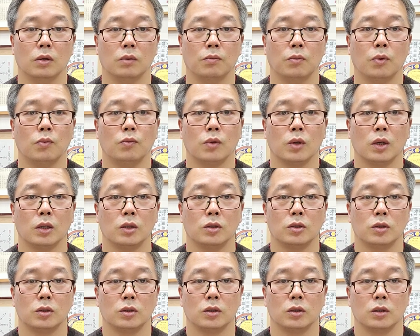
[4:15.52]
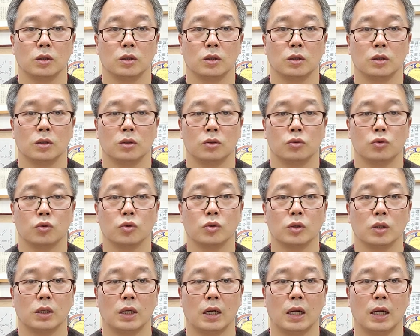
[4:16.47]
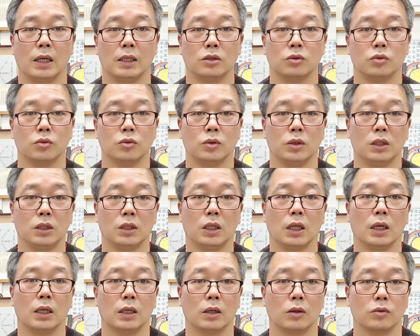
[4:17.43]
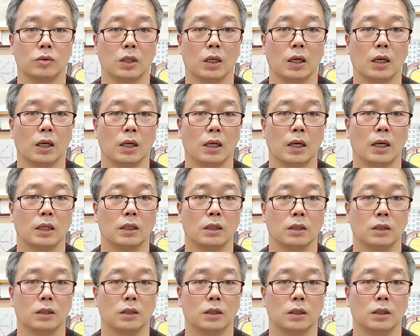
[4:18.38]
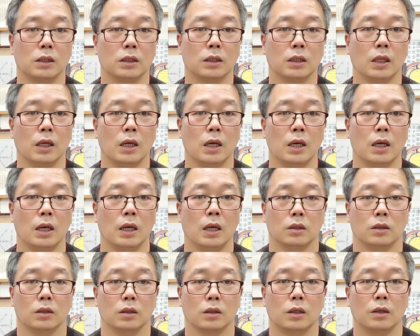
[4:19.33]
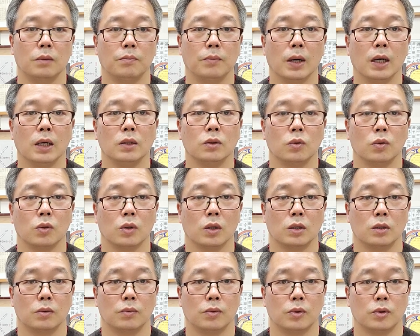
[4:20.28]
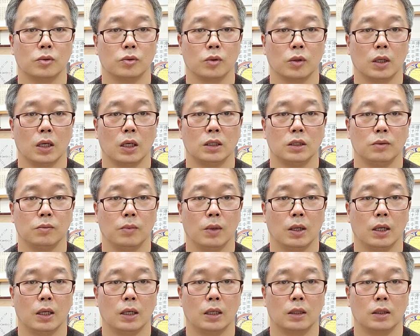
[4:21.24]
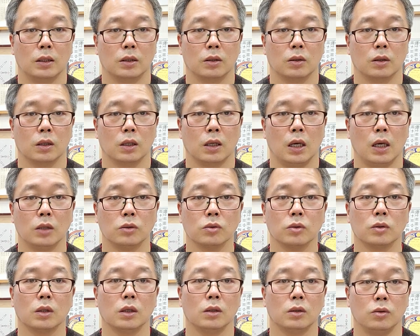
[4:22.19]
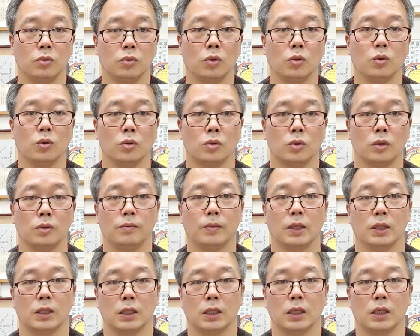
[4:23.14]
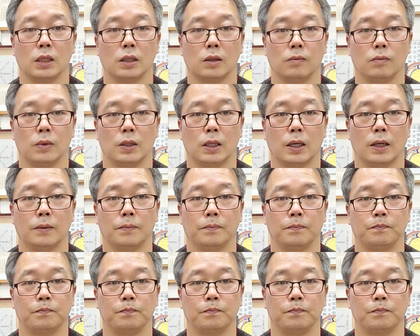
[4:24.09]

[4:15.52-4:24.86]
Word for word: 몸무게를 조절할 수 있다라고 생각을 하는 것은 금방은 효과를 볼 수 있겠지만 계속되는 요요를 만들게 됩니다.